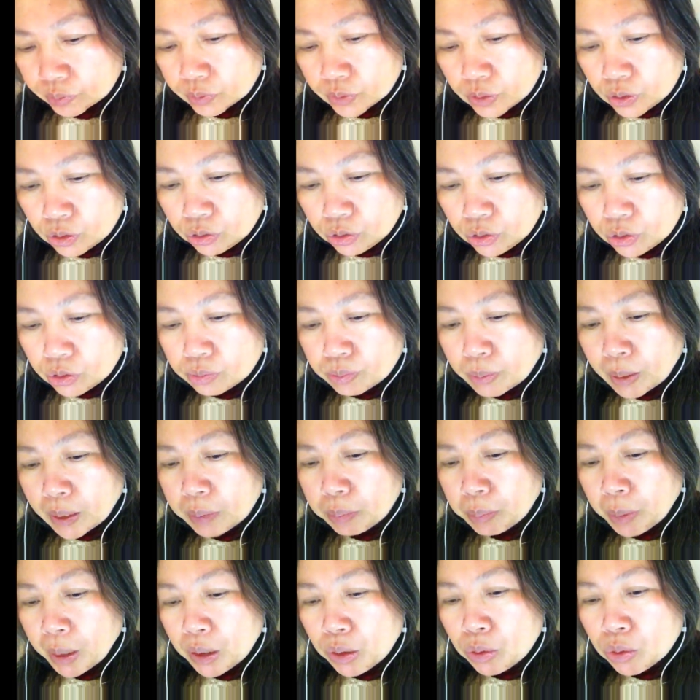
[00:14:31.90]
就就白
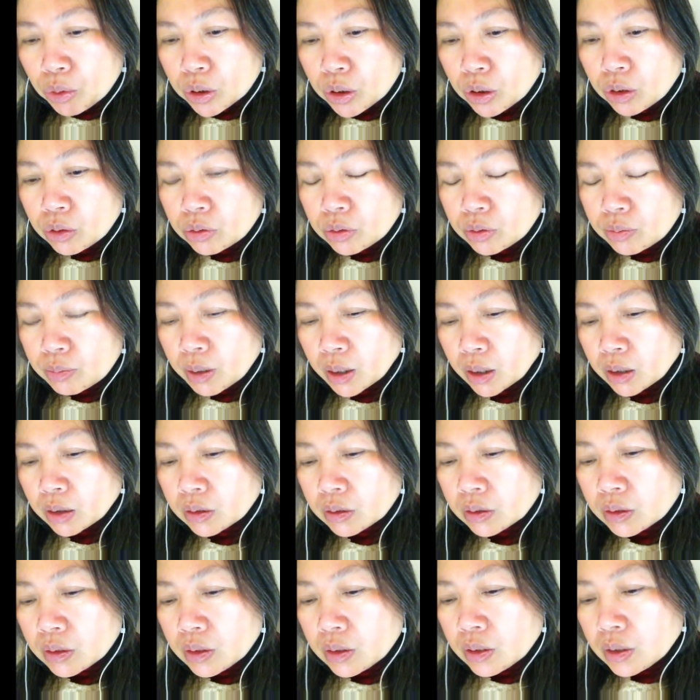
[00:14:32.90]
白过头了嘛。
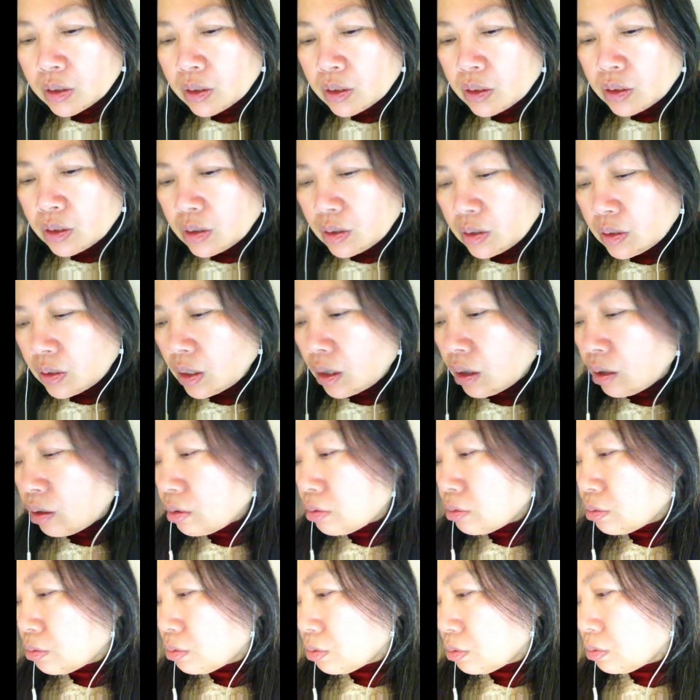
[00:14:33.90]
然
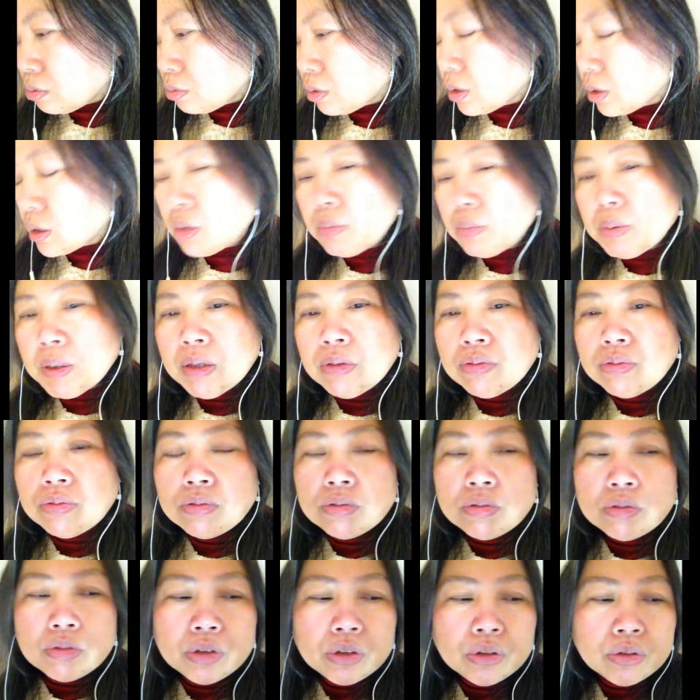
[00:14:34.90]
后我我的皮
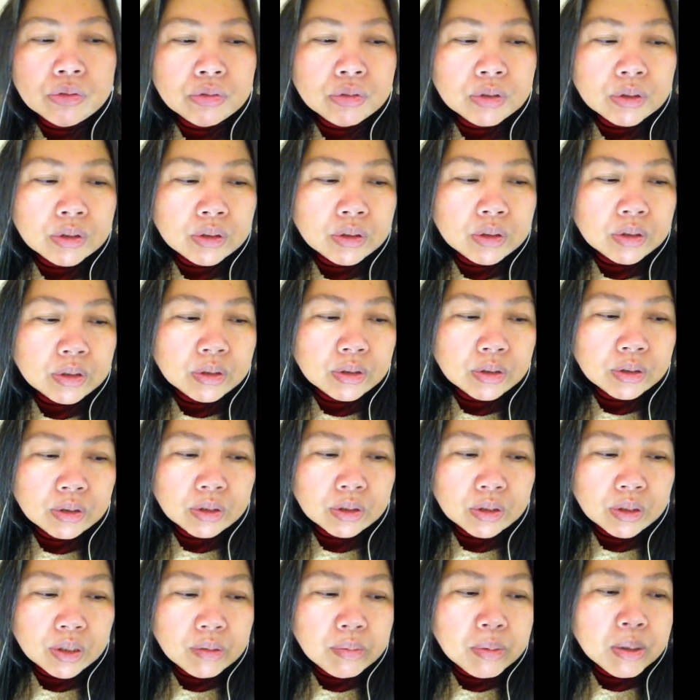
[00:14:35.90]
肤就是
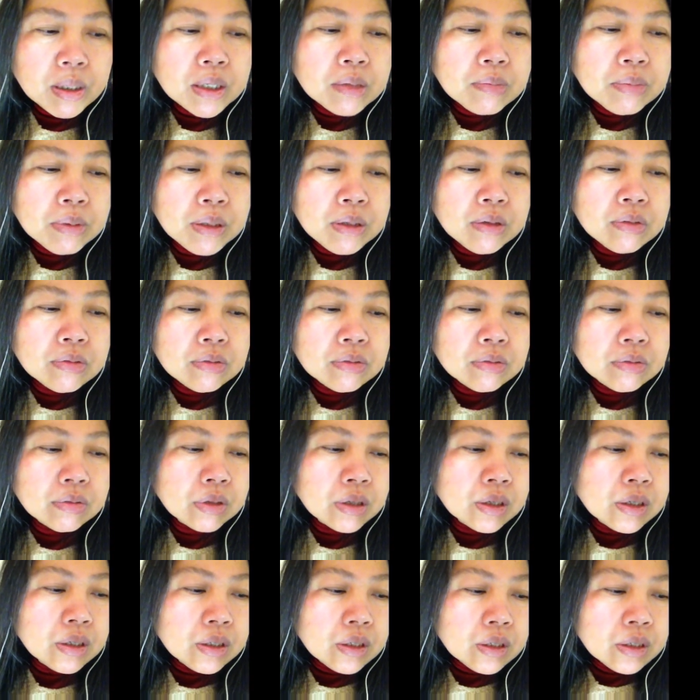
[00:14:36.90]
里面的皮肤，
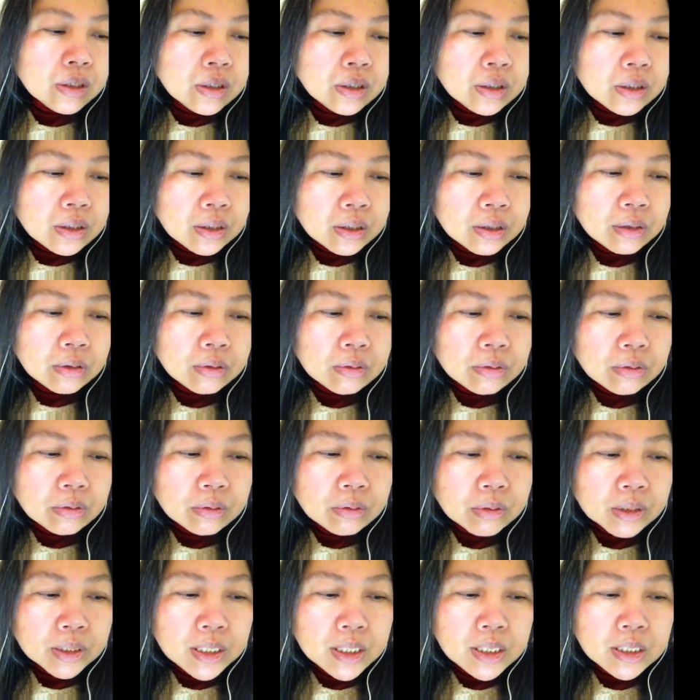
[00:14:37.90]
我
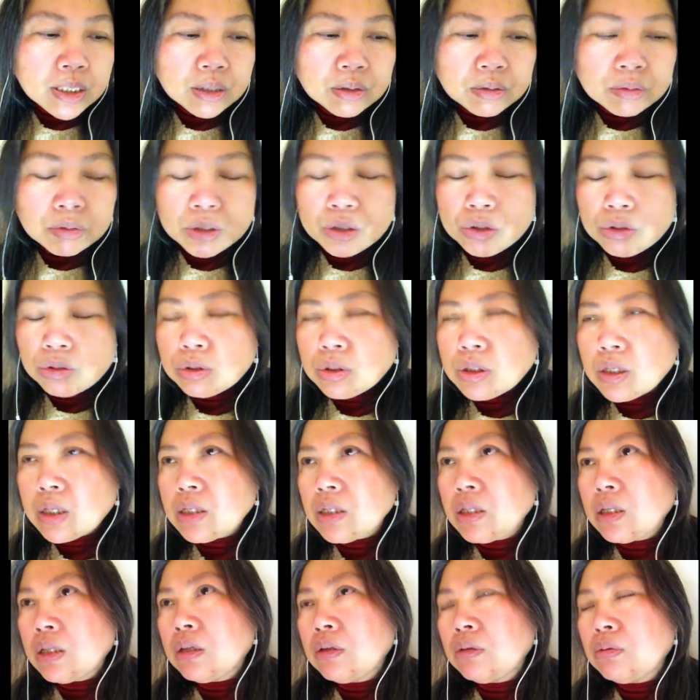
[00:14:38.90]
我听见鬼说
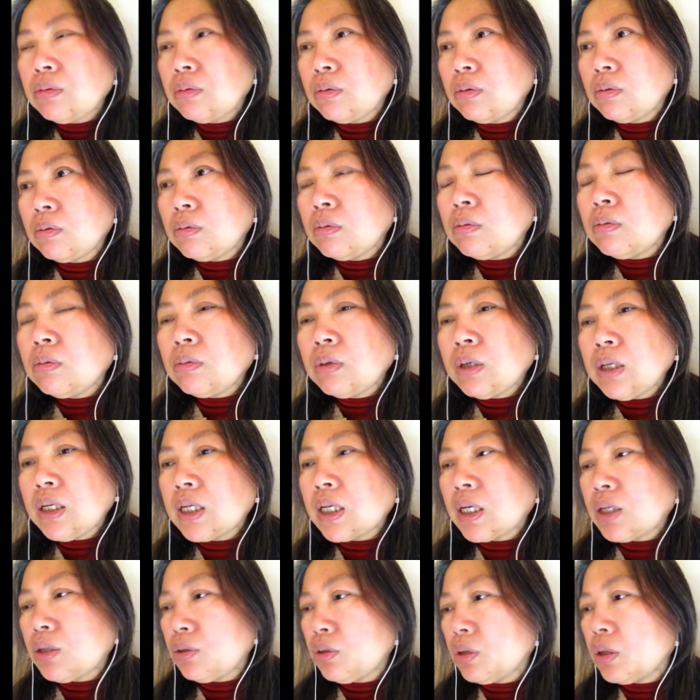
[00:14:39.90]
真正的我，我我也
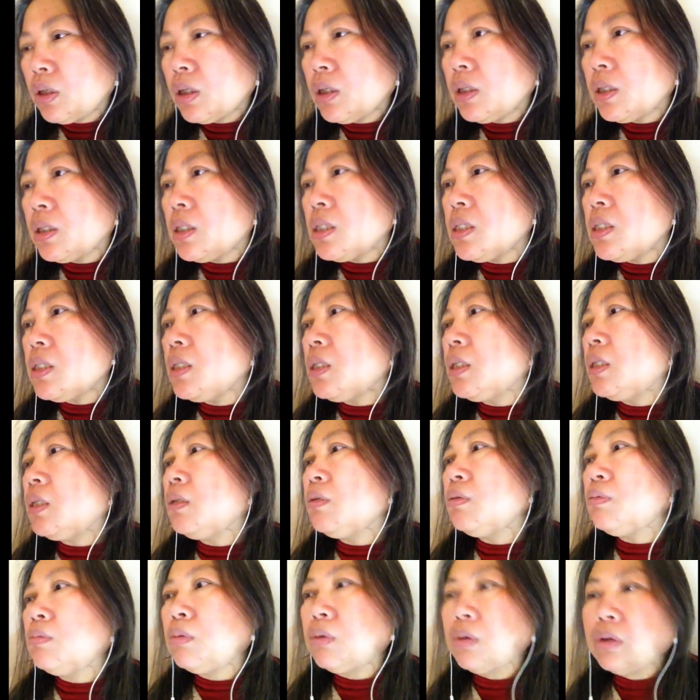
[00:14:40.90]
感觉很可能真正
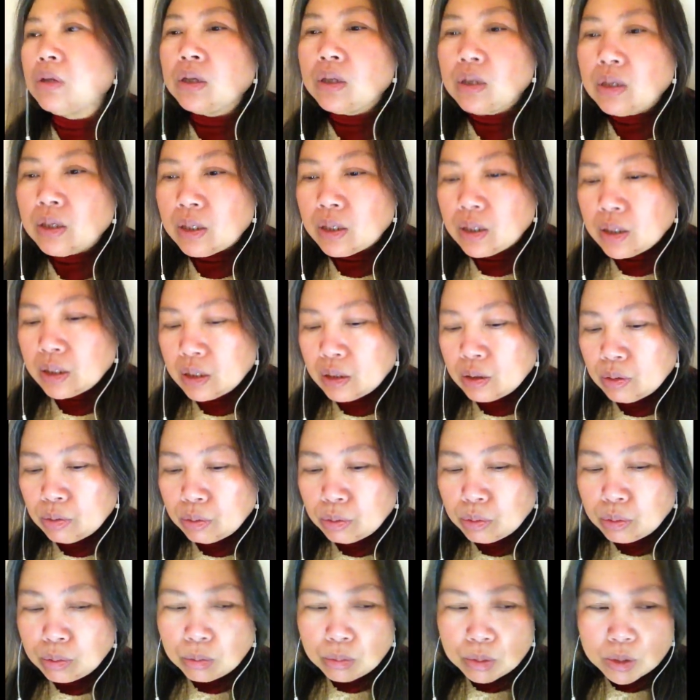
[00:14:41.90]
的我，
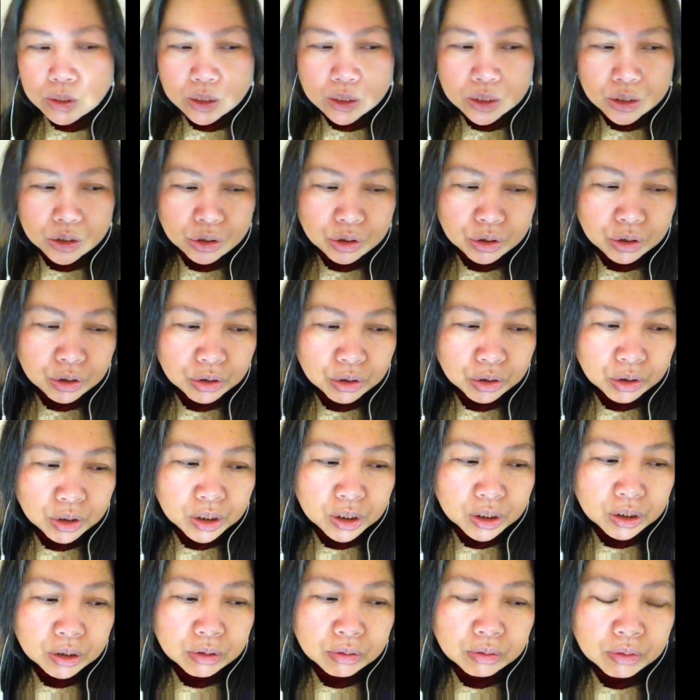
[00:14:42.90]
我我这个血
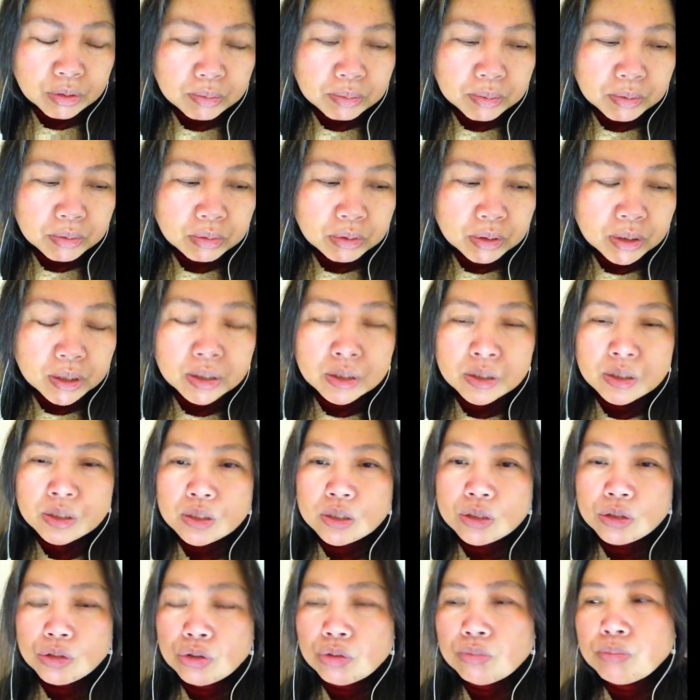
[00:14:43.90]
液会不会
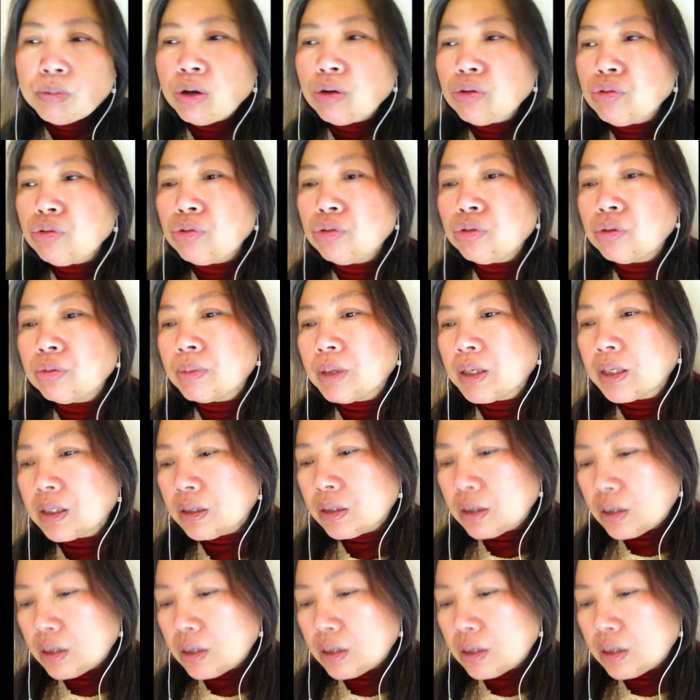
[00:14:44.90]
是熊猫血嘛？